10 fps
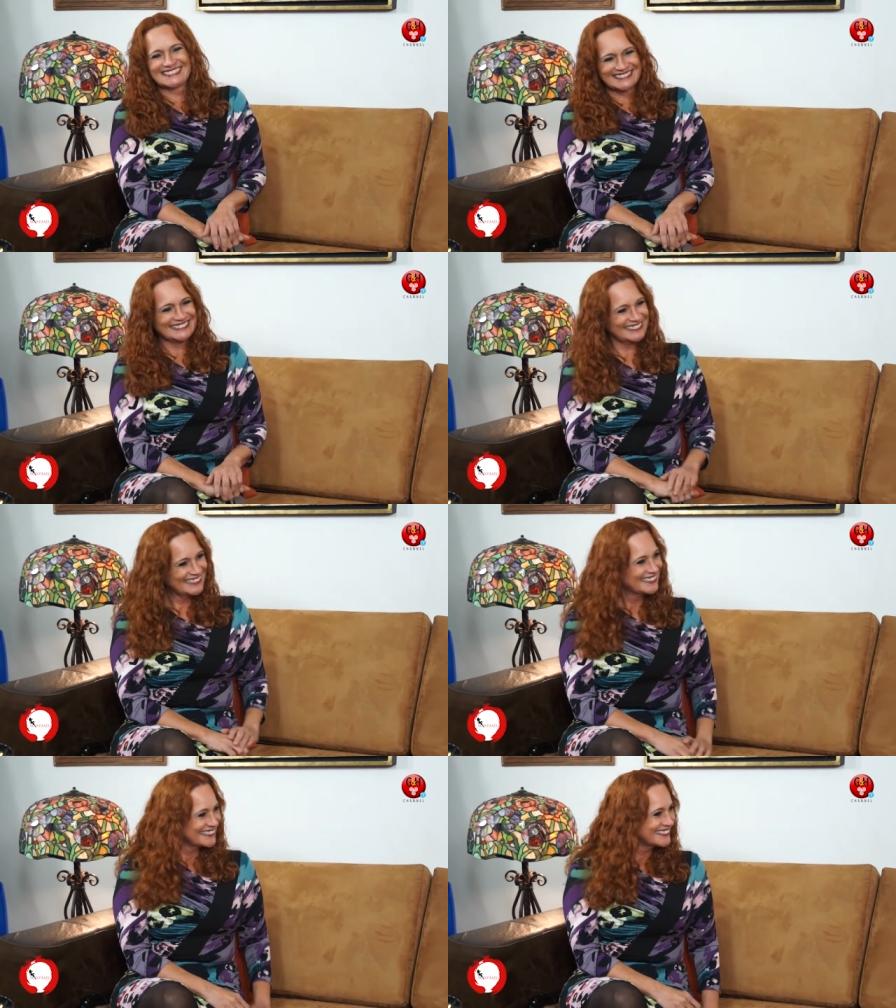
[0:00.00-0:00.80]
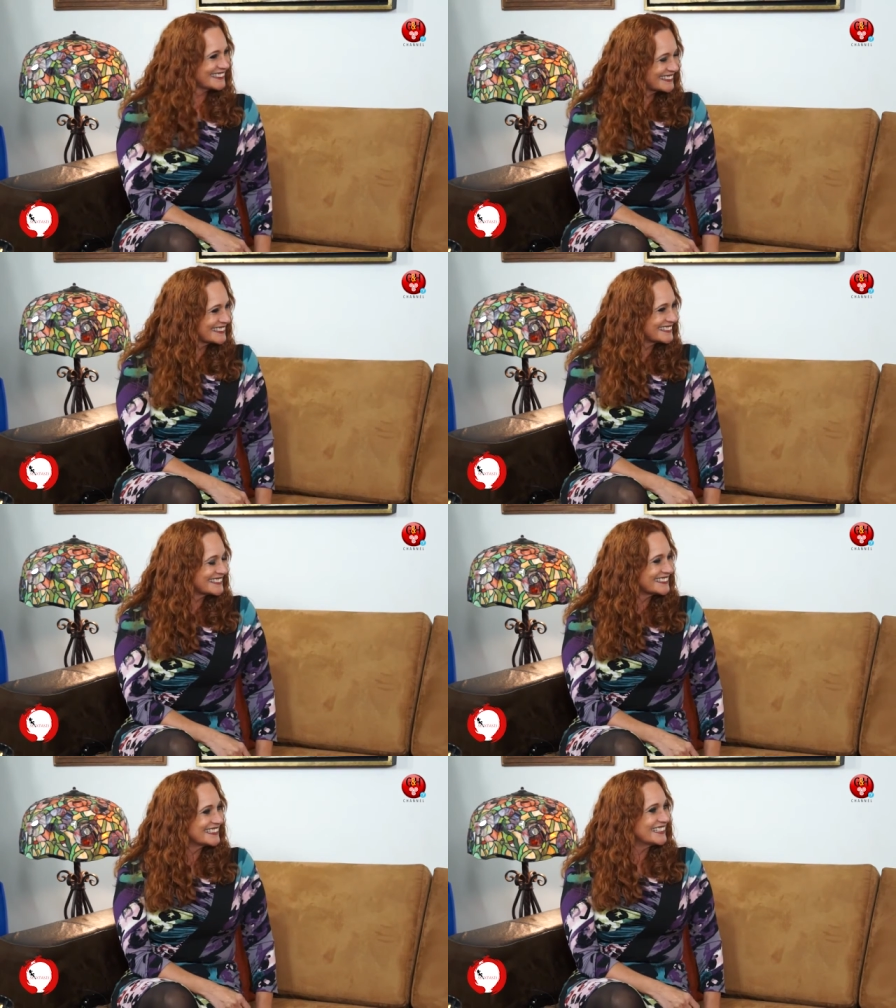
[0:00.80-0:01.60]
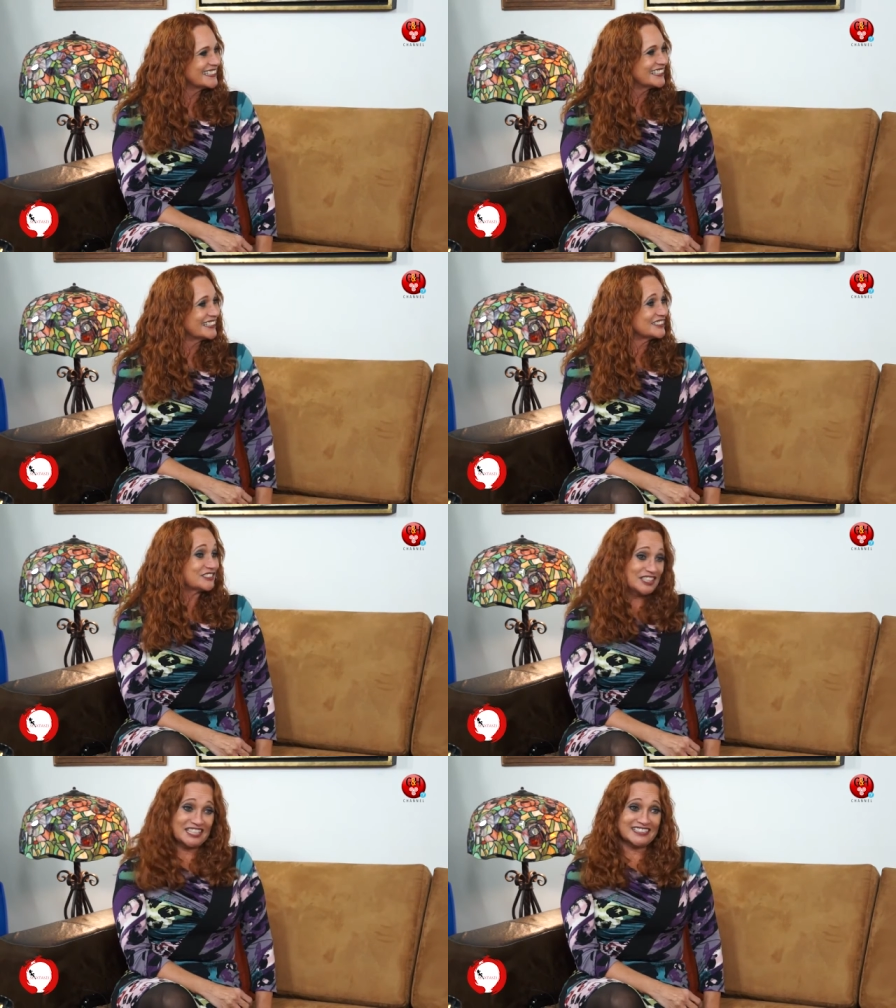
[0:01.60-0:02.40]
dentro de, ese mapa. Sí,